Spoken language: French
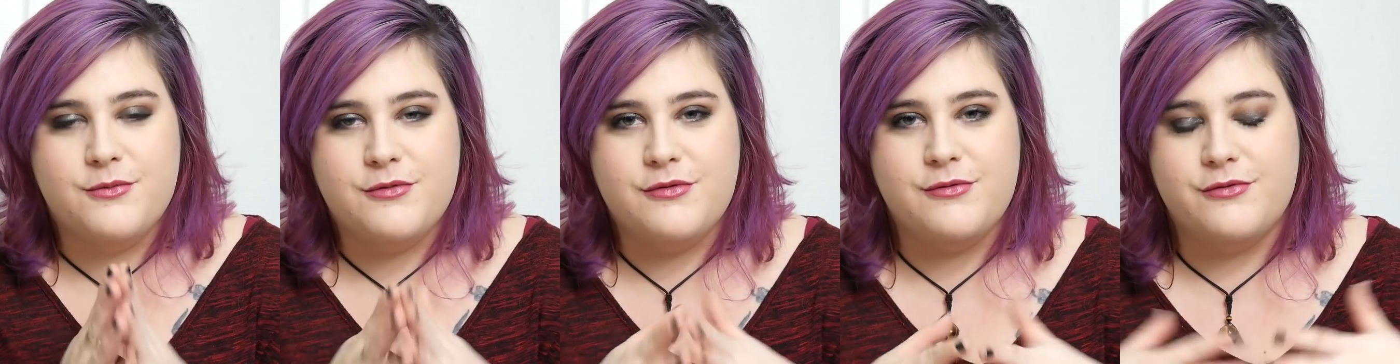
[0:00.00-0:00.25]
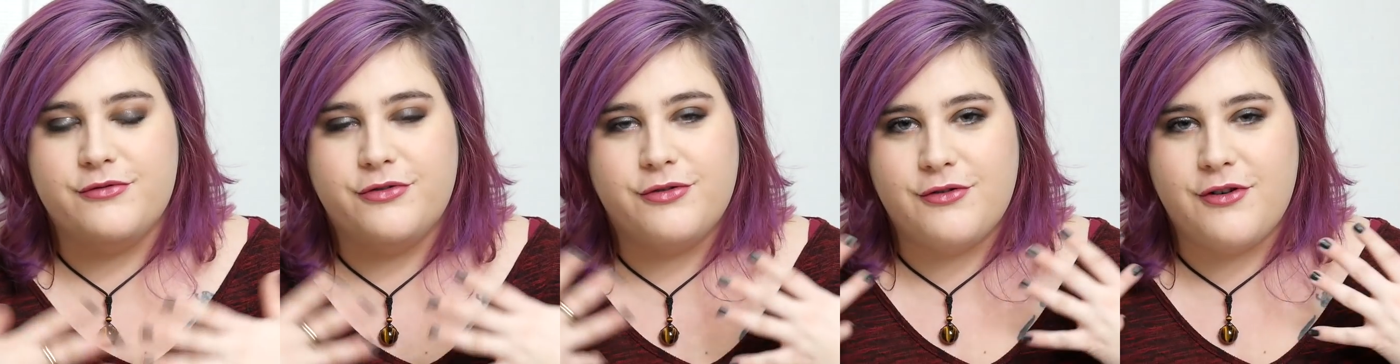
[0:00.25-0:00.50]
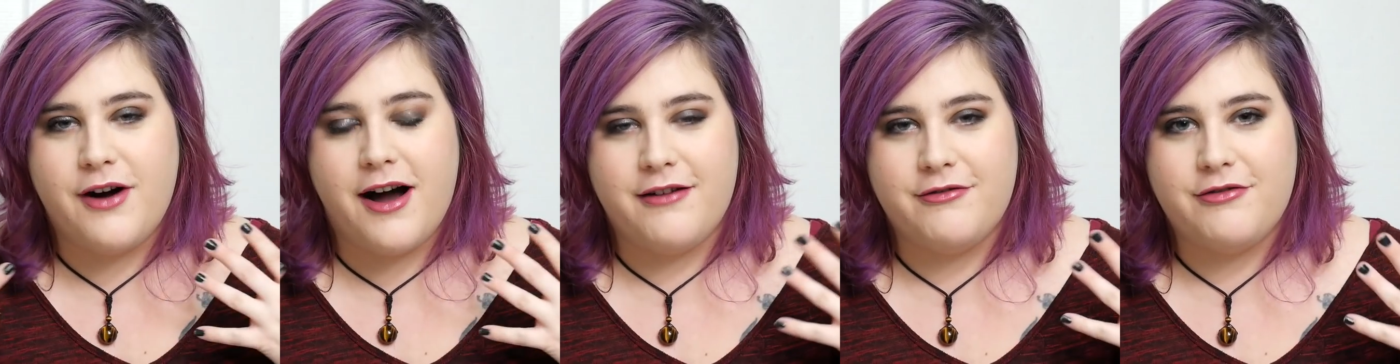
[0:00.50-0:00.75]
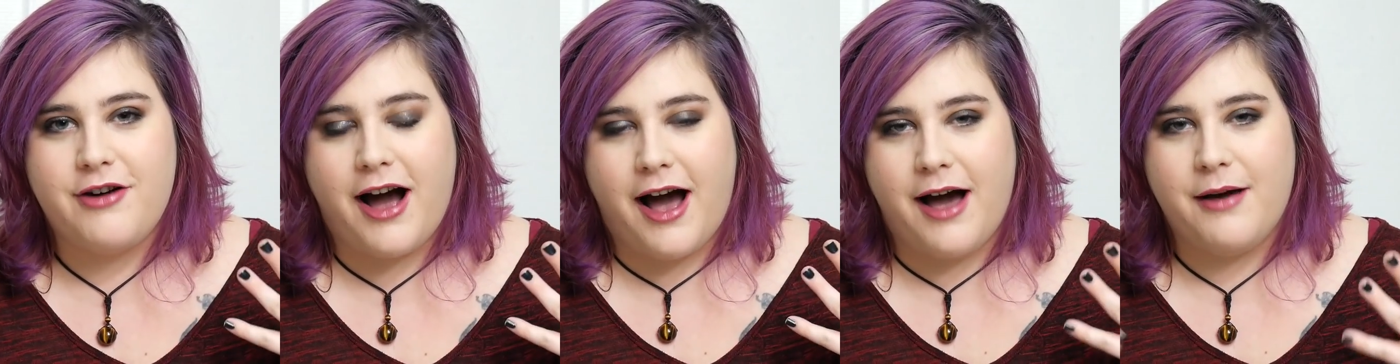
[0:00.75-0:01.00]
me font
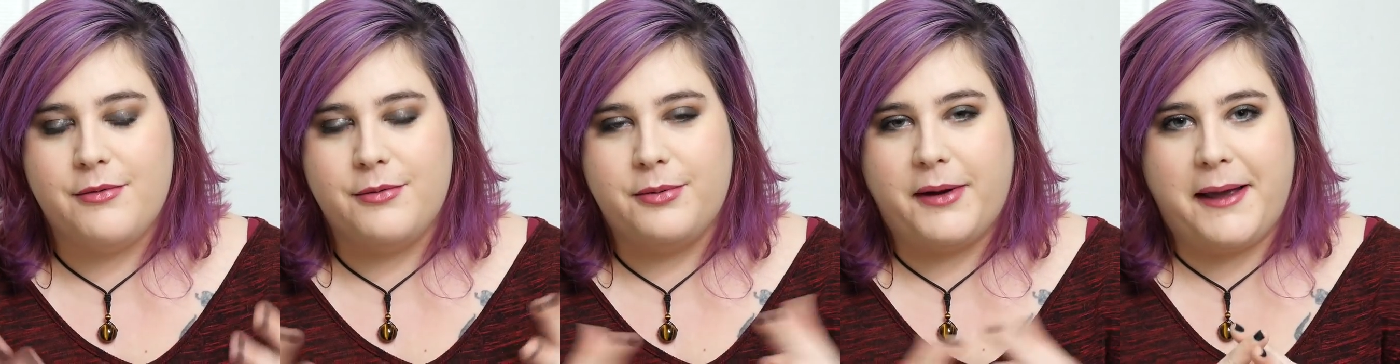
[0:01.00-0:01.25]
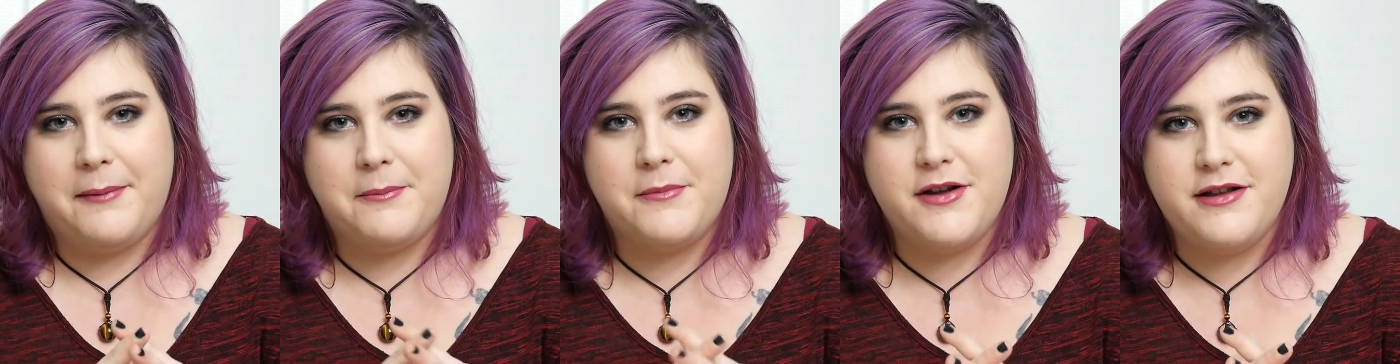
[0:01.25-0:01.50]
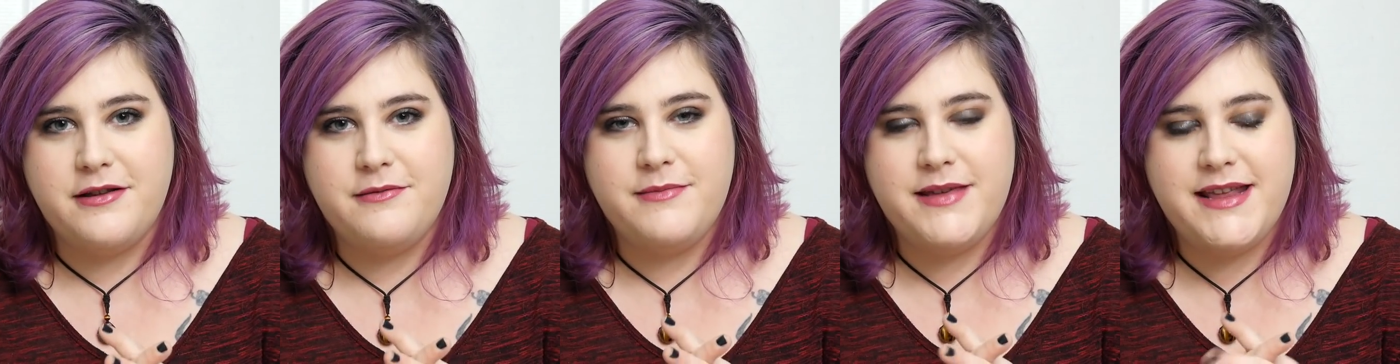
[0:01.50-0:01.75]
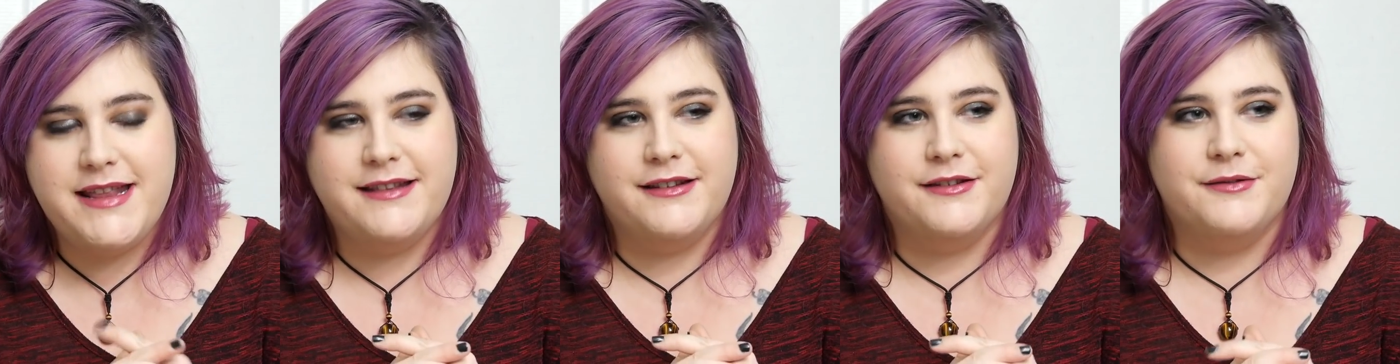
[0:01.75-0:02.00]
avoir à peu près bonne
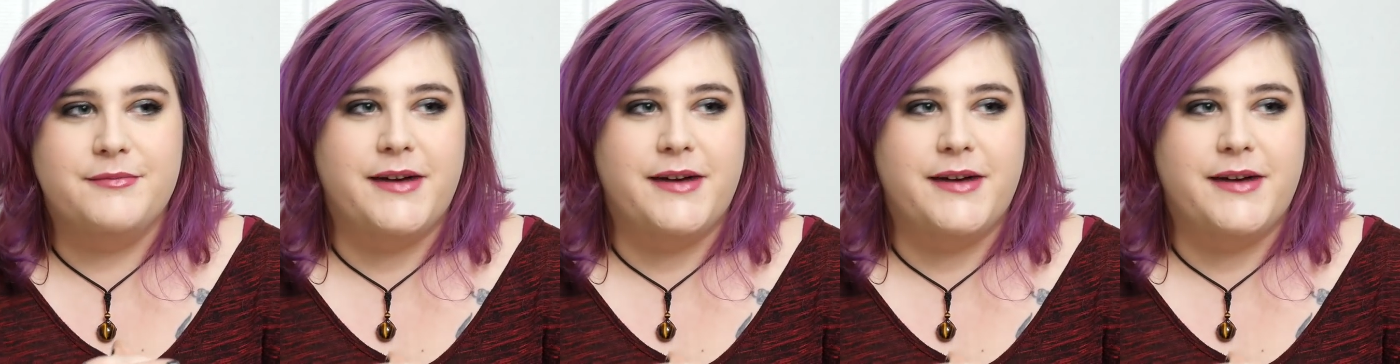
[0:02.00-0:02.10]
mine